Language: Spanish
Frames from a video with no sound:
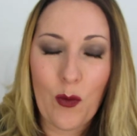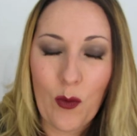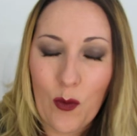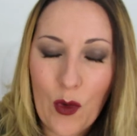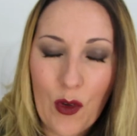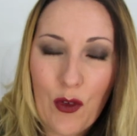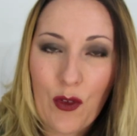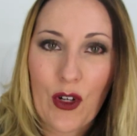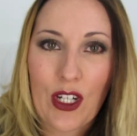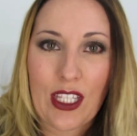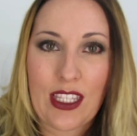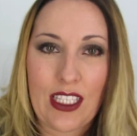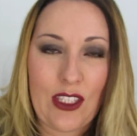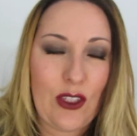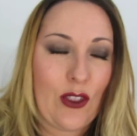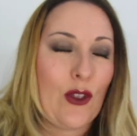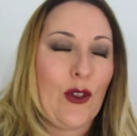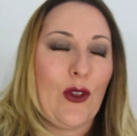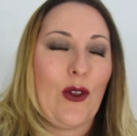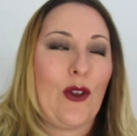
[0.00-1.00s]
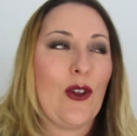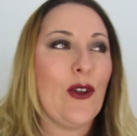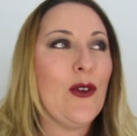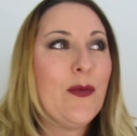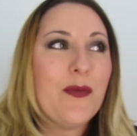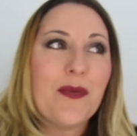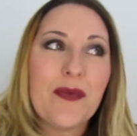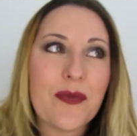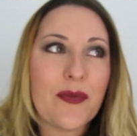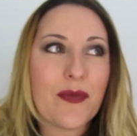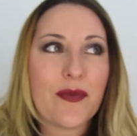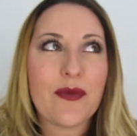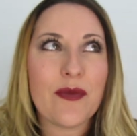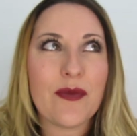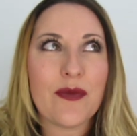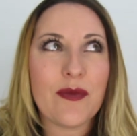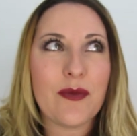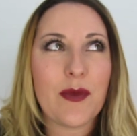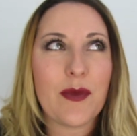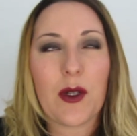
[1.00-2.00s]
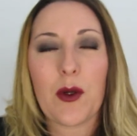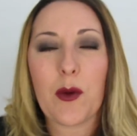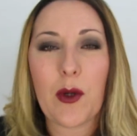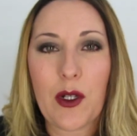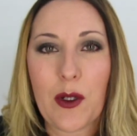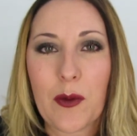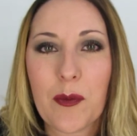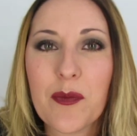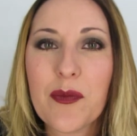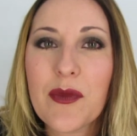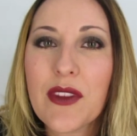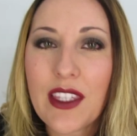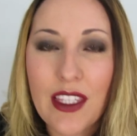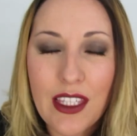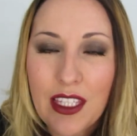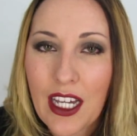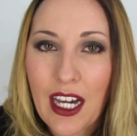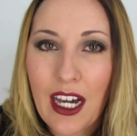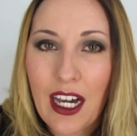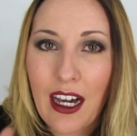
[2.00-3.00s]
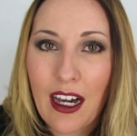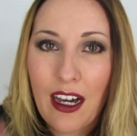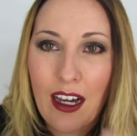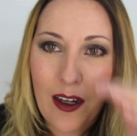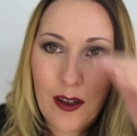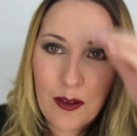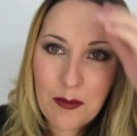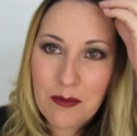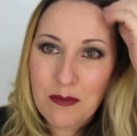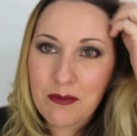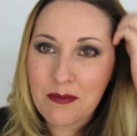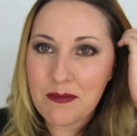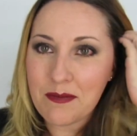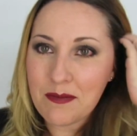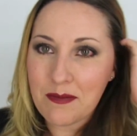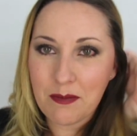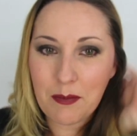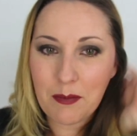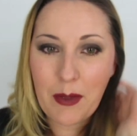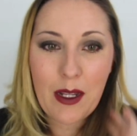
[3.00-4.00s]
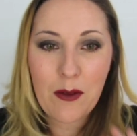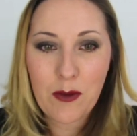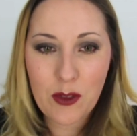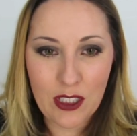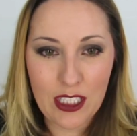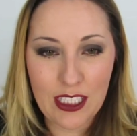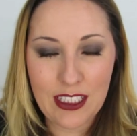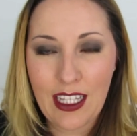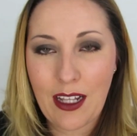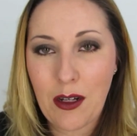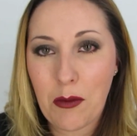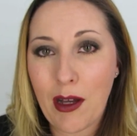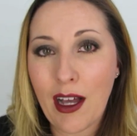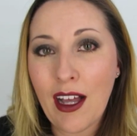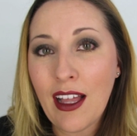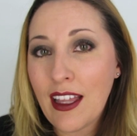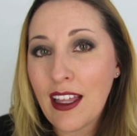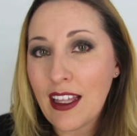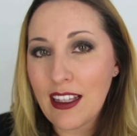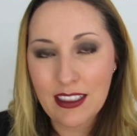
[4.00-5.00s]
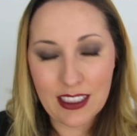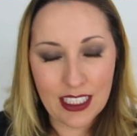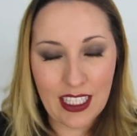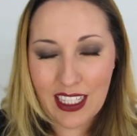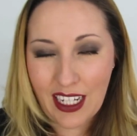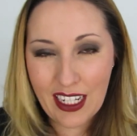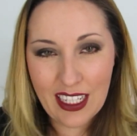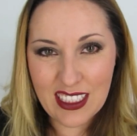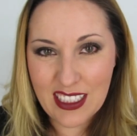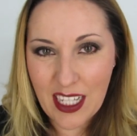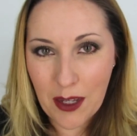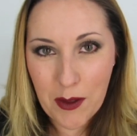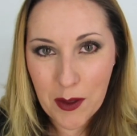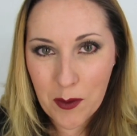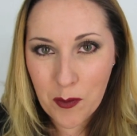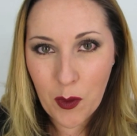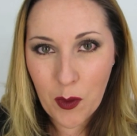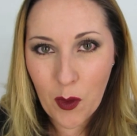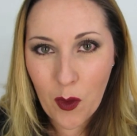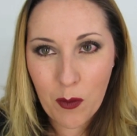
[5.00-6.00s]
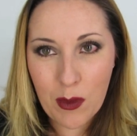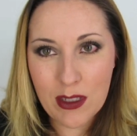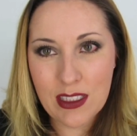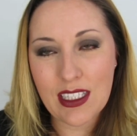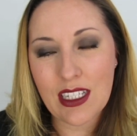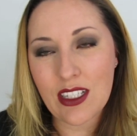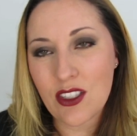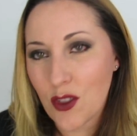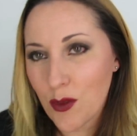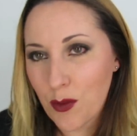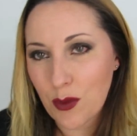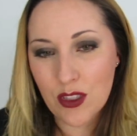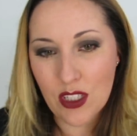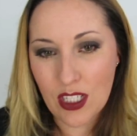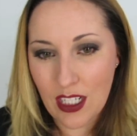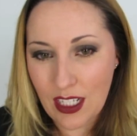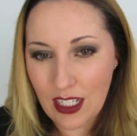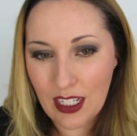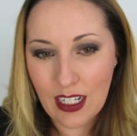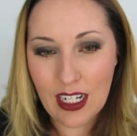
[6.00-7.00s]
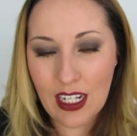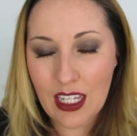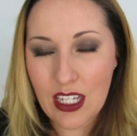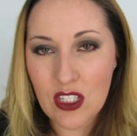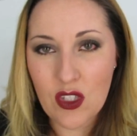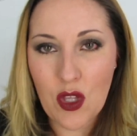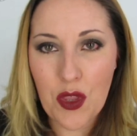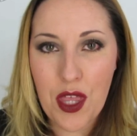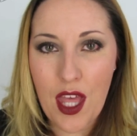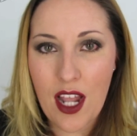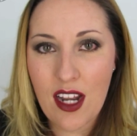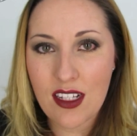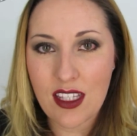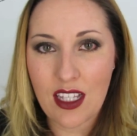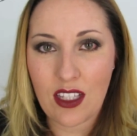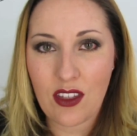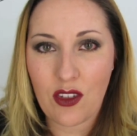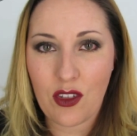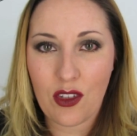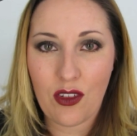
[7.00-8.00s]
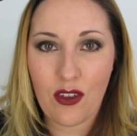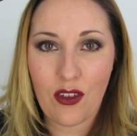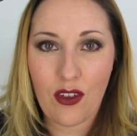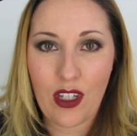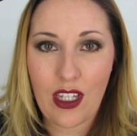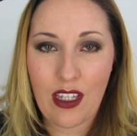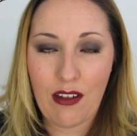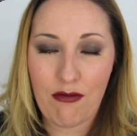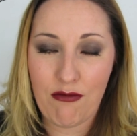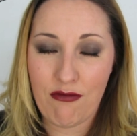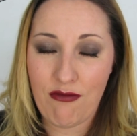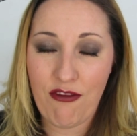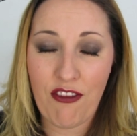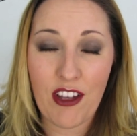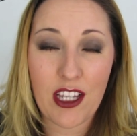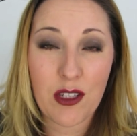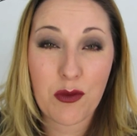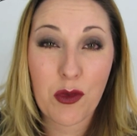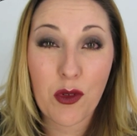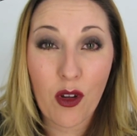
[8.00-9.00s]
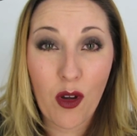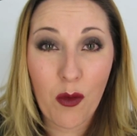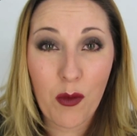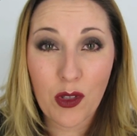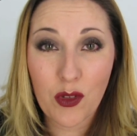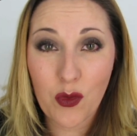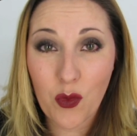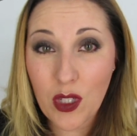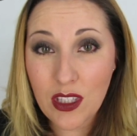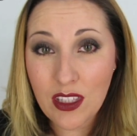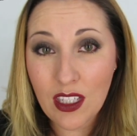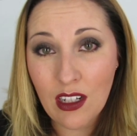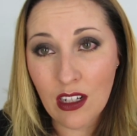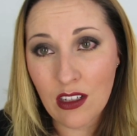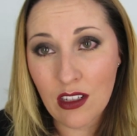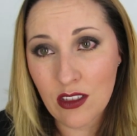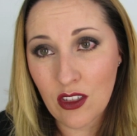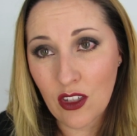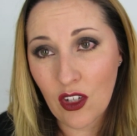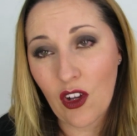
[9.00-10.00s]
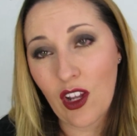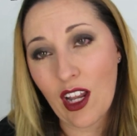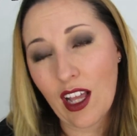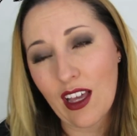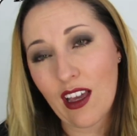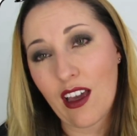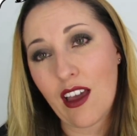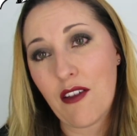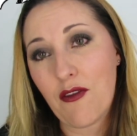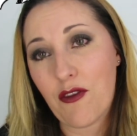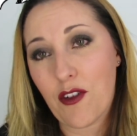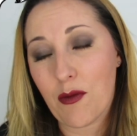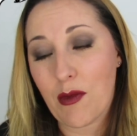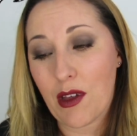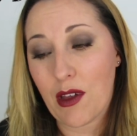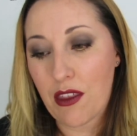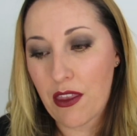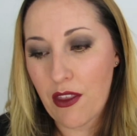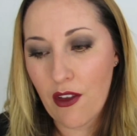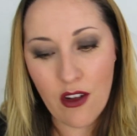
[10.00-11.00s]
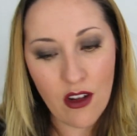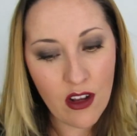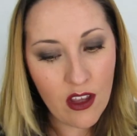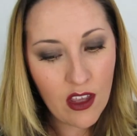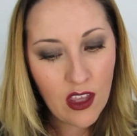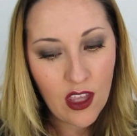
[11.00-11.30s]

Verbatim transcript: muy fuerte todo, ¿no? Pero bueno, ya veremos qué tal va. Si queréis saber un poco más de eso, pues en redes sociales, tanto en Facebook como Twitter, que os lo dejo en la caja de información,